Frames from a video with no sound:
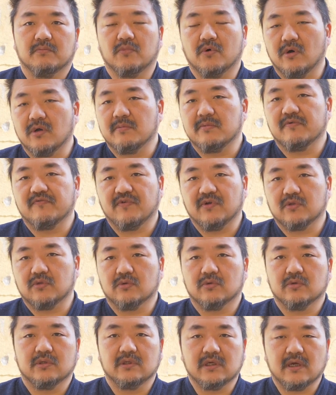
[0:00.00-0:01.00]
poi abbiamo
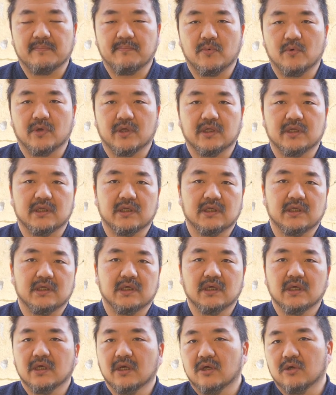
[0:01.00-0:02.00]
fatto gli appogheri,